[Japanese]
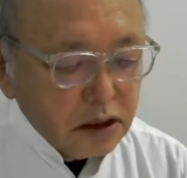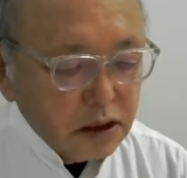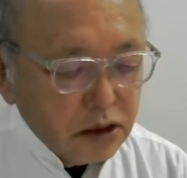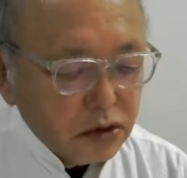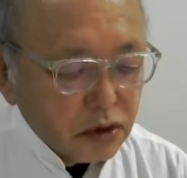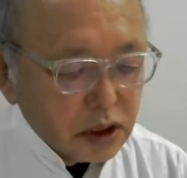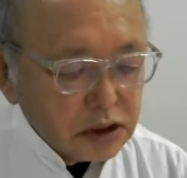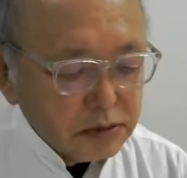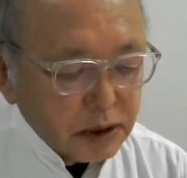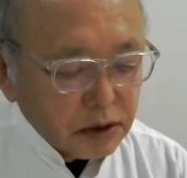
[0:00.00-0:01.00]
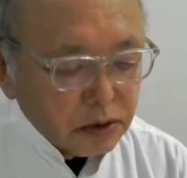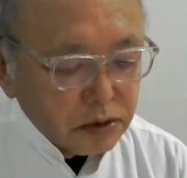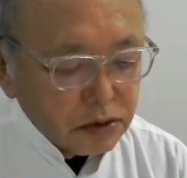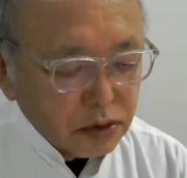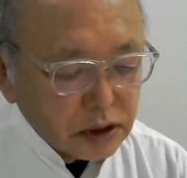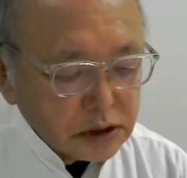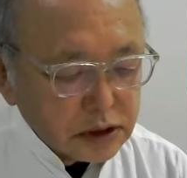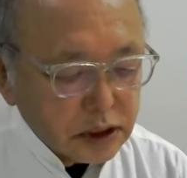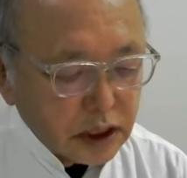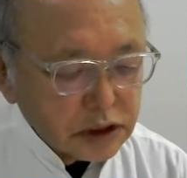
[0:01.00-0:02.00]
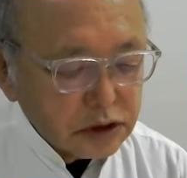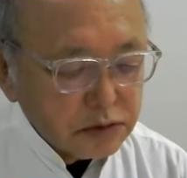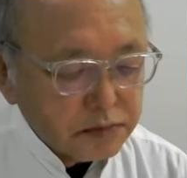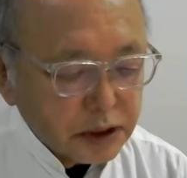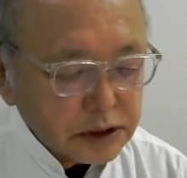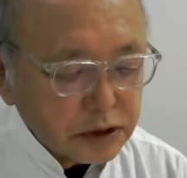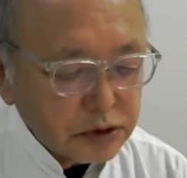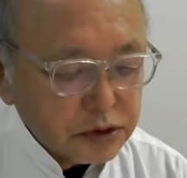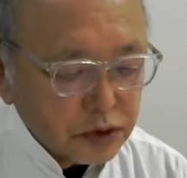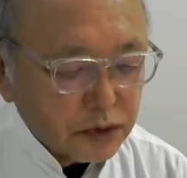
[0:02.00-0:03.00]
色が一番濃いのはですね80%以上、